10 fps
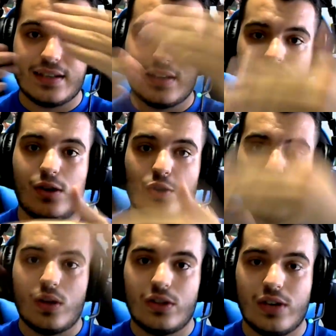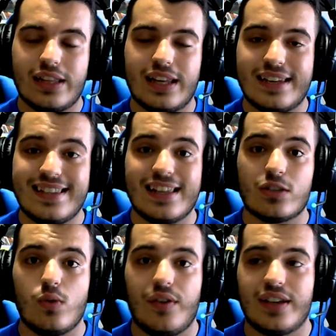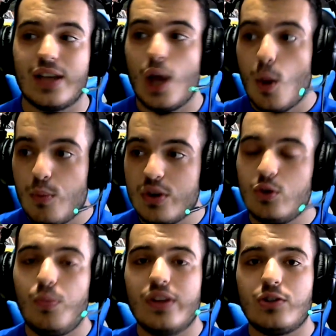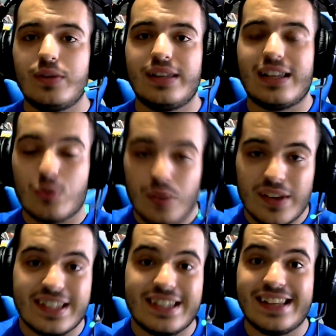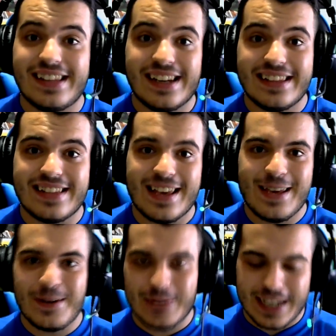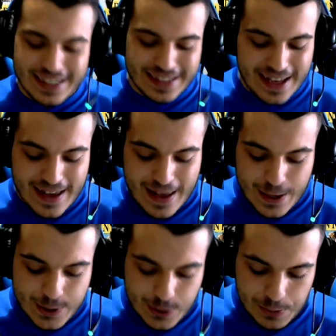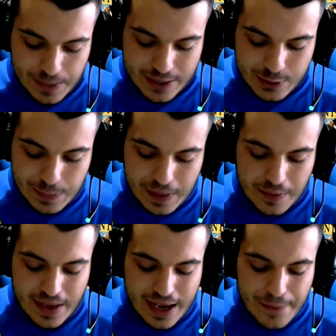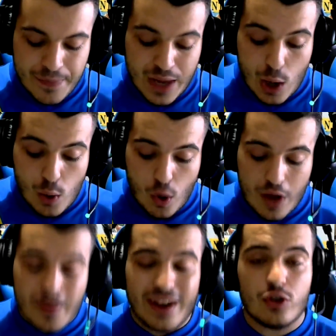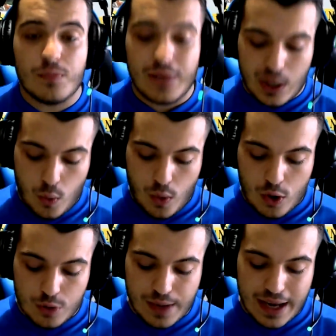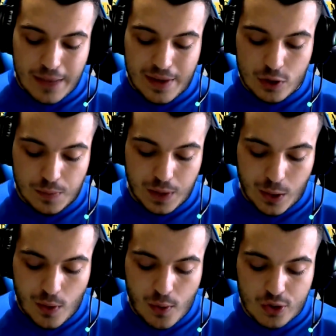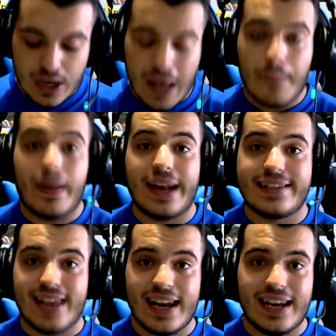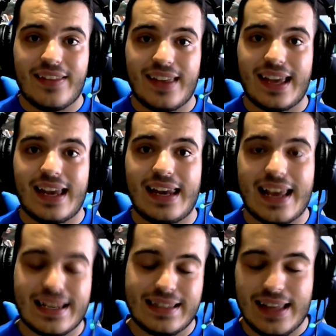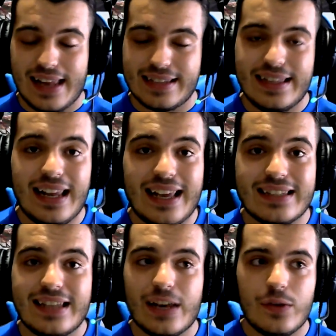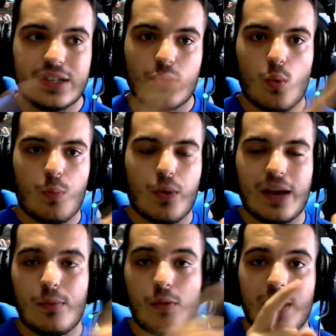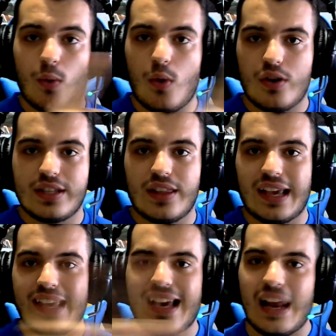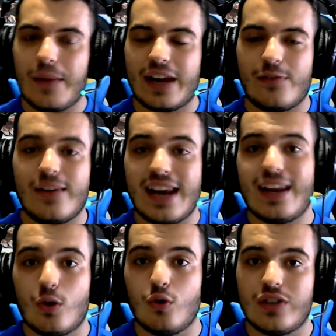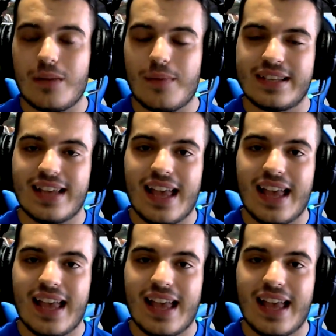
eh, los cuatro laterales de las cuerdas, pues tú puedes subirte a las cuerdas y saltar desde ahí, cosa que está súper, súper bien. Luego hay varios minijuegos, ¿vale? Hay varios minijuegos para salir de la, de la ya no es, por ejemplo, el minijuego ese de que llega a la barra final y contra más,